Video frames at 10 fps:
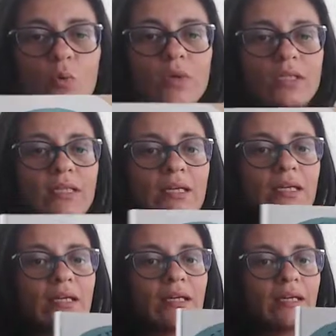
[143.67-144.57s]

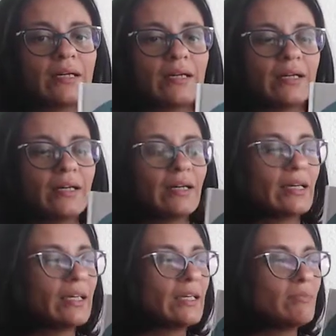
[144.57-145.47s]
quindi eh,
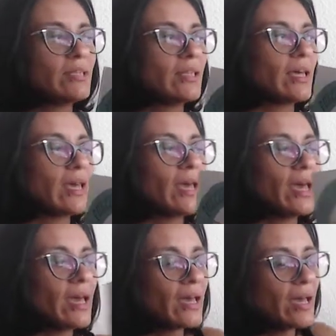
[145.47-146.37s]
il limite
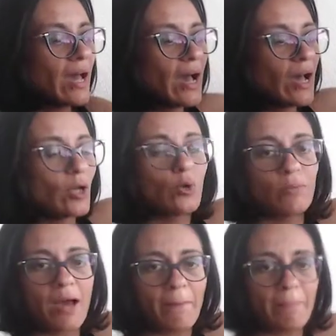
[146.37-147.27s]
che noi
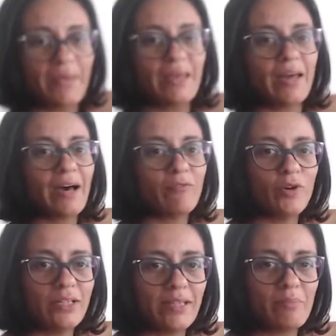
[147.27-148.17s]
mamme a
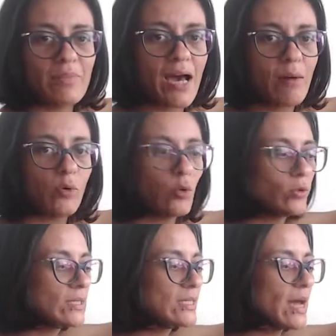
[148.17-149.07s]
volte abbiamo,
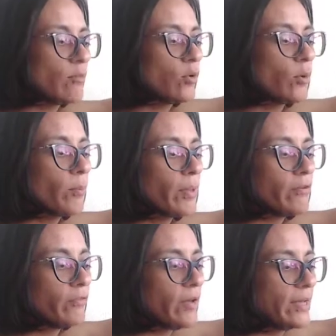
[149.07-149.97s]
non siamo
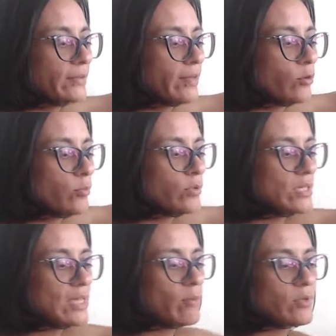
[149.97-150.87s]
perfette, non
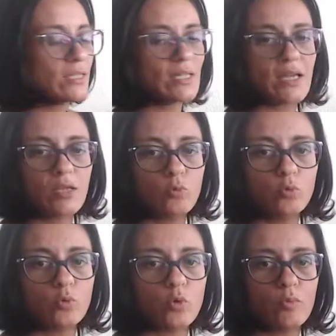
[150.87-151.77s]
possiamo insegnare
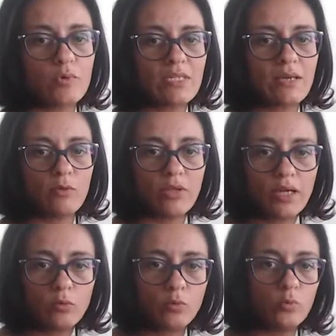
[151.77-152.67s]
tutto, non possiamo
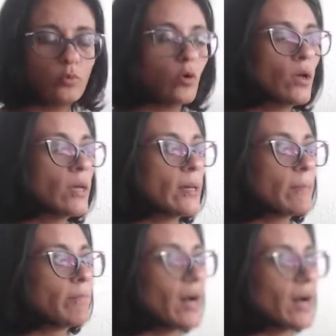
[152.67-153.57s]
dare tutto,
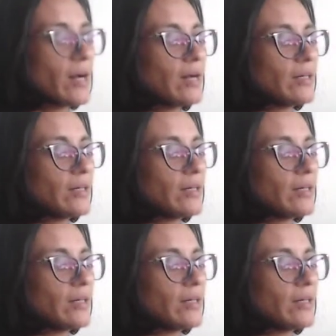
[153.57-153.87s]
ma